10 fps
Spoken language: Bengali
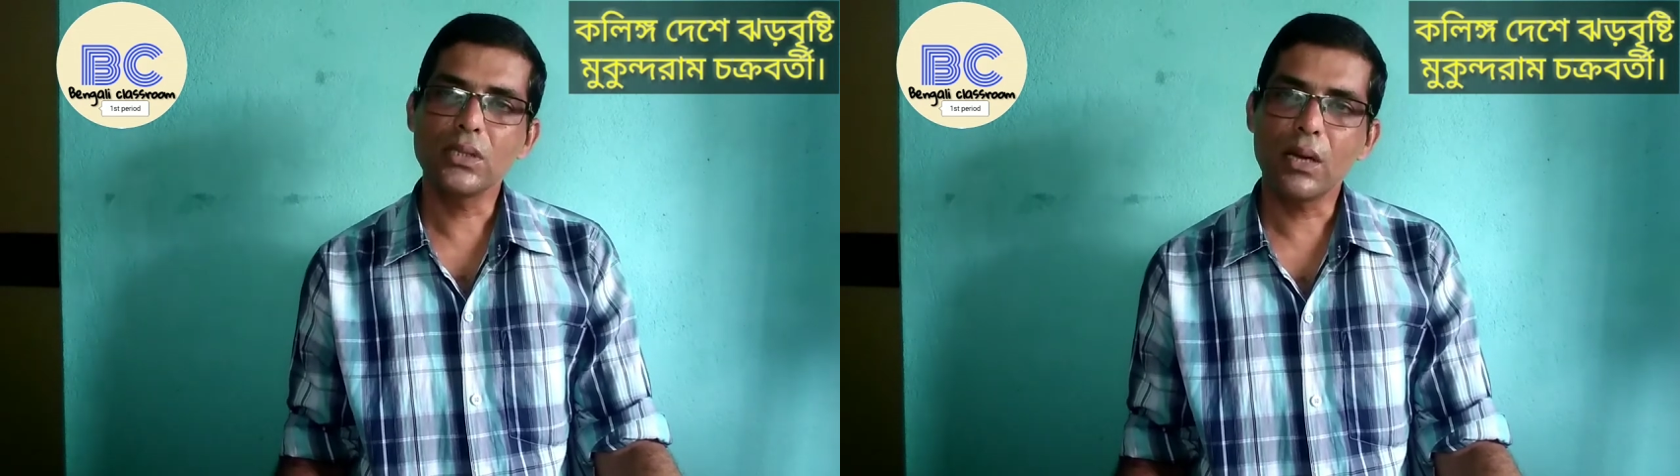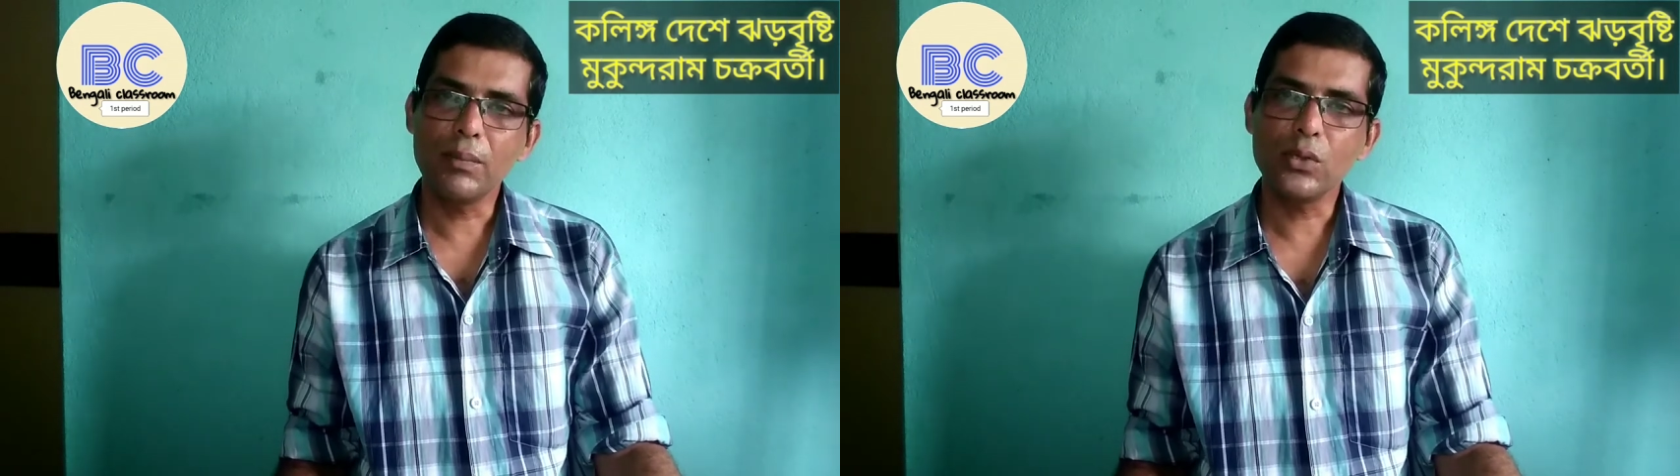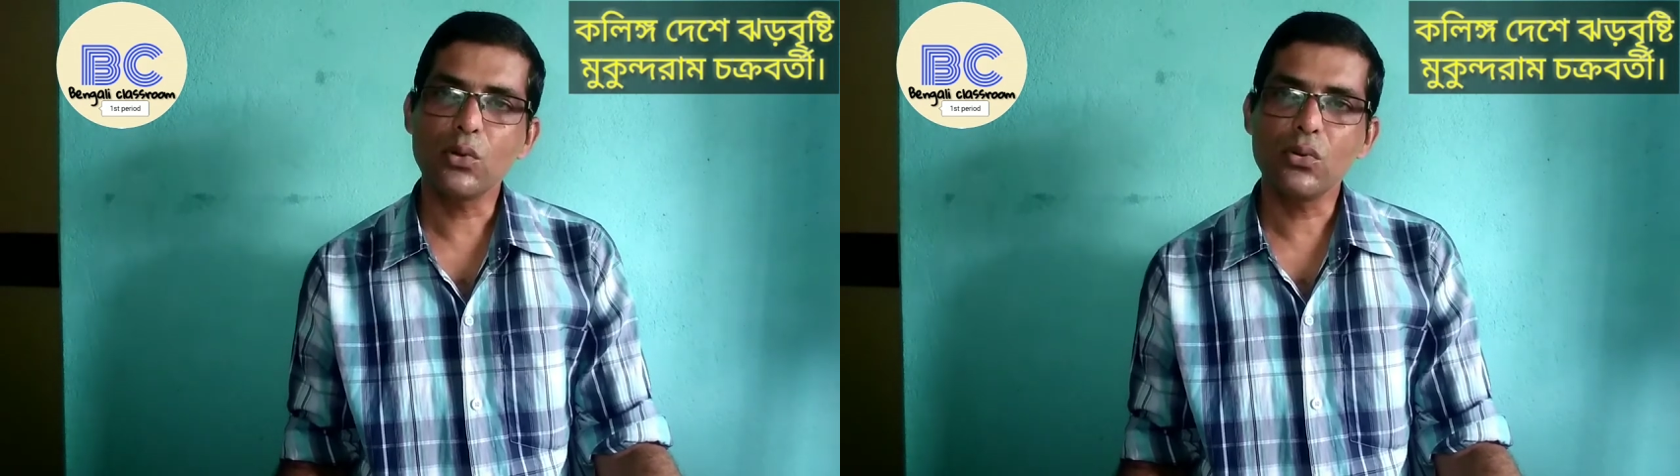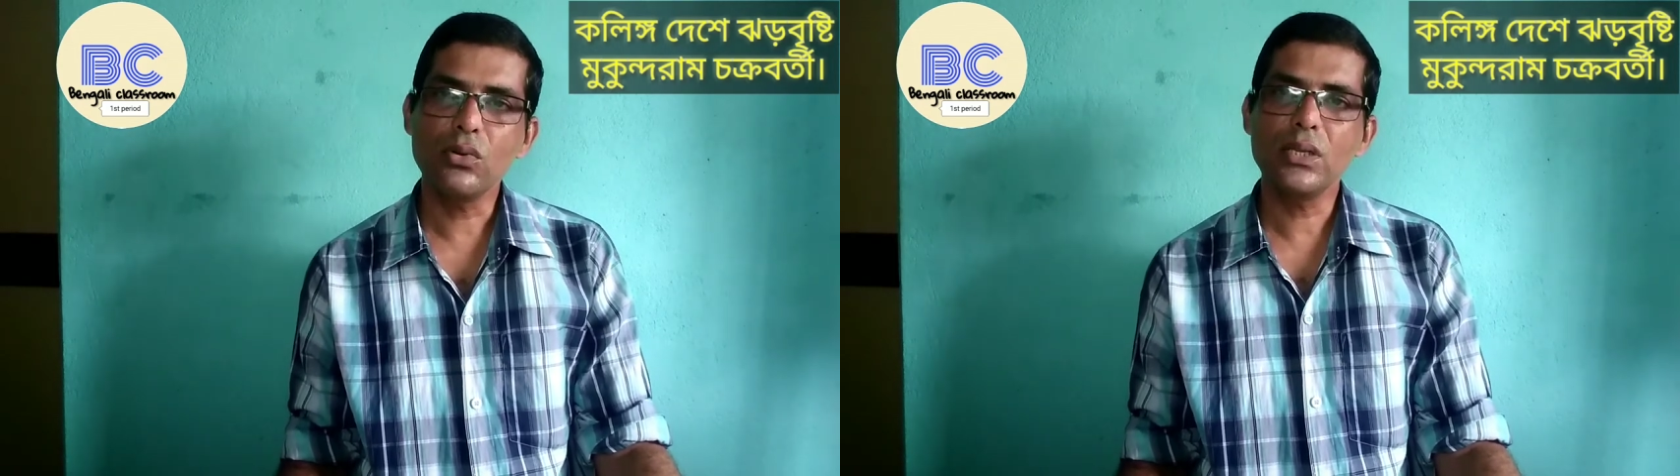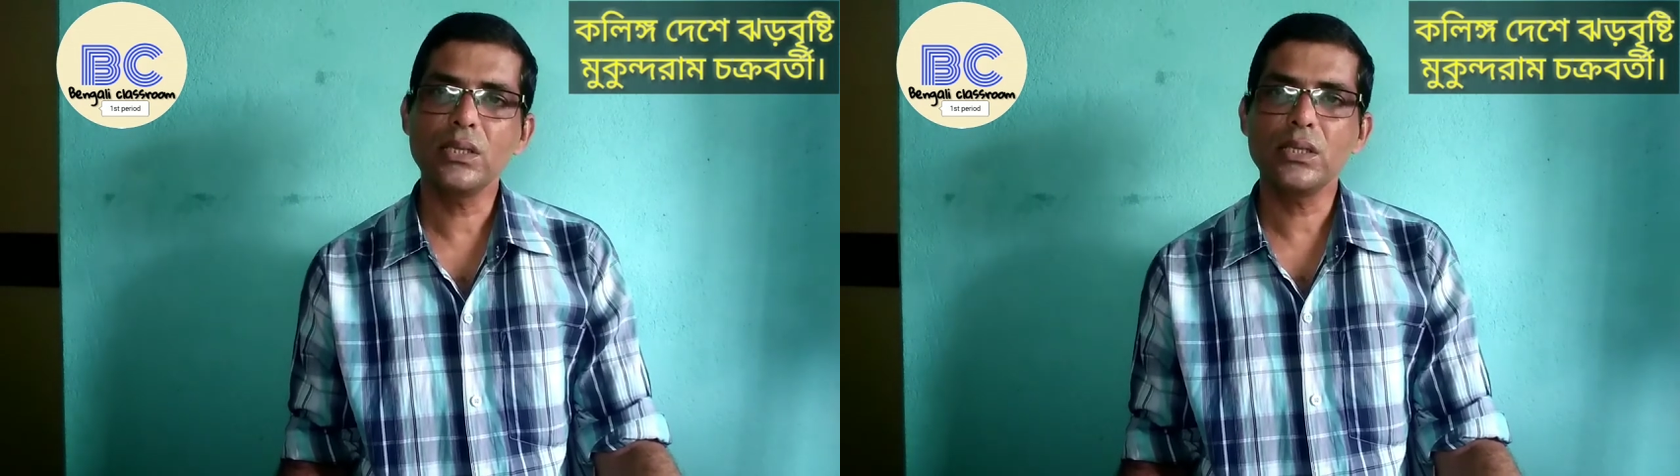যাবে তখন
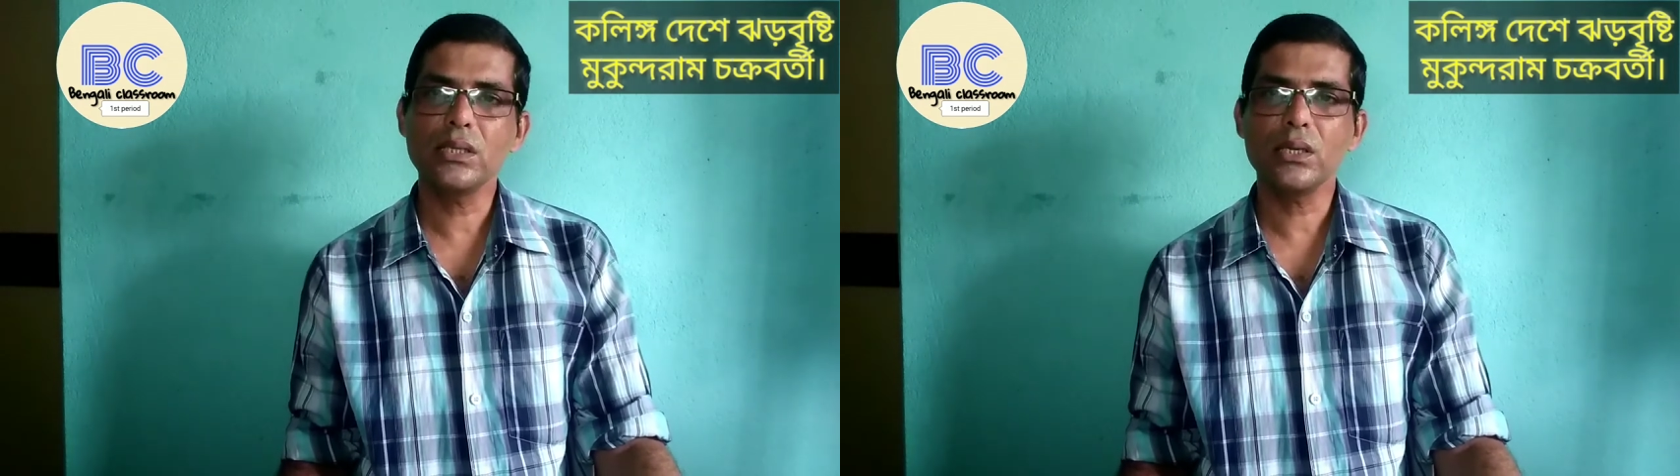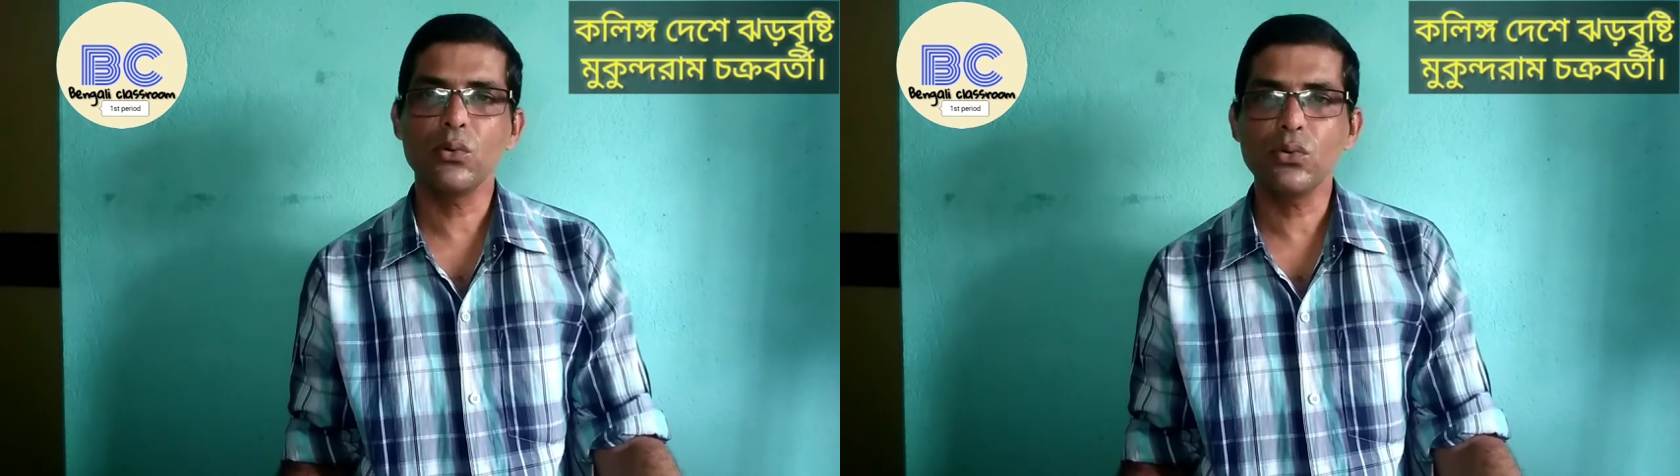দেখছে একটা